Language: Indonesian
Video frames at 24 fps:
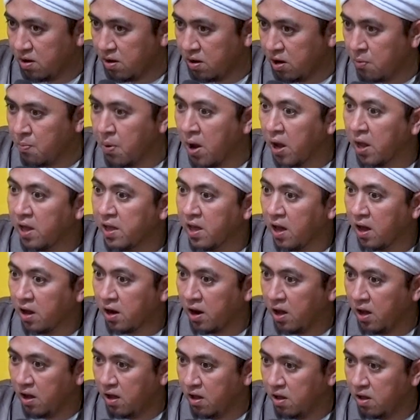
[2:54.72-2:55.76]
Dibagi yang
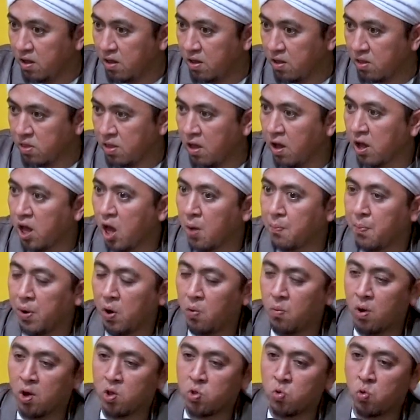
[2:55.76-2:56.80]
rata,
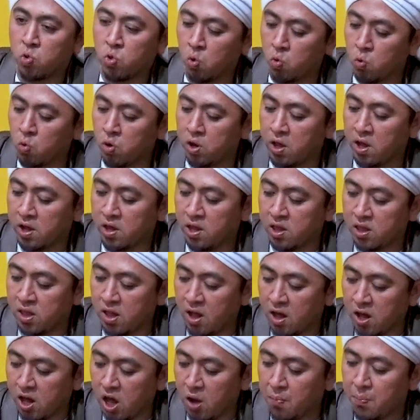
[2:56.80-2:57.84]
kapan waktu untuk dunia
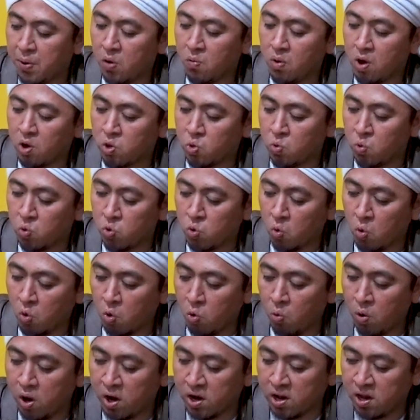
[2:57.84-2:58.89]
kita, kapan waktu untuk
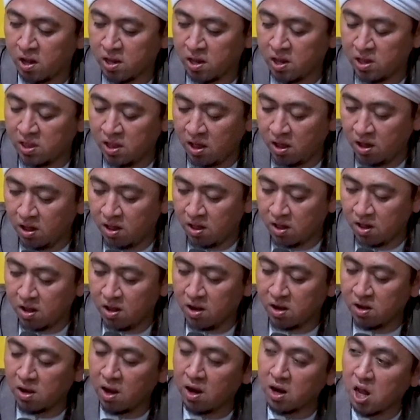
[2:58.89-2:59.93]
keluarga kita,
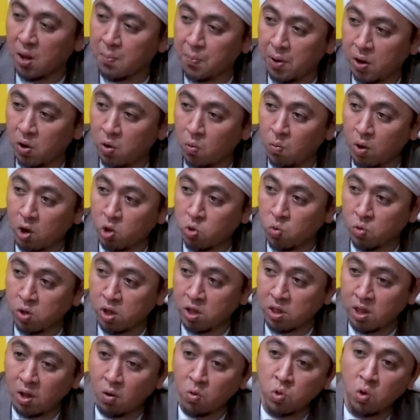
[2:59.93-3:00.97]
dan kapan waktu
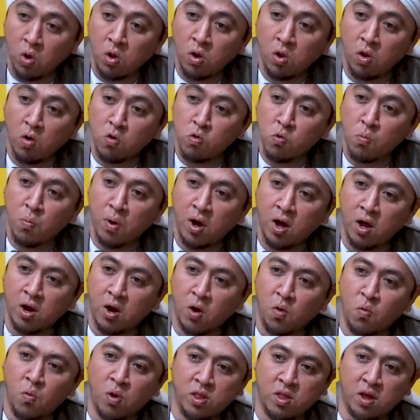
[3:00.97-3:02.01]
kita untuk Allah
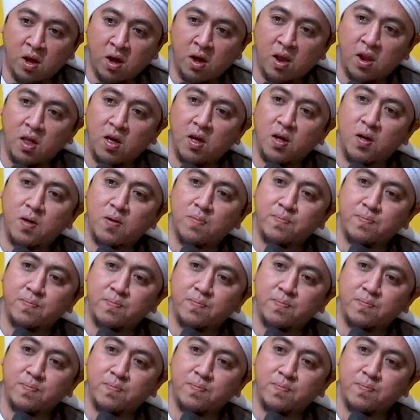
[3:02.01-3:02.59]
Subhanahu wa taala.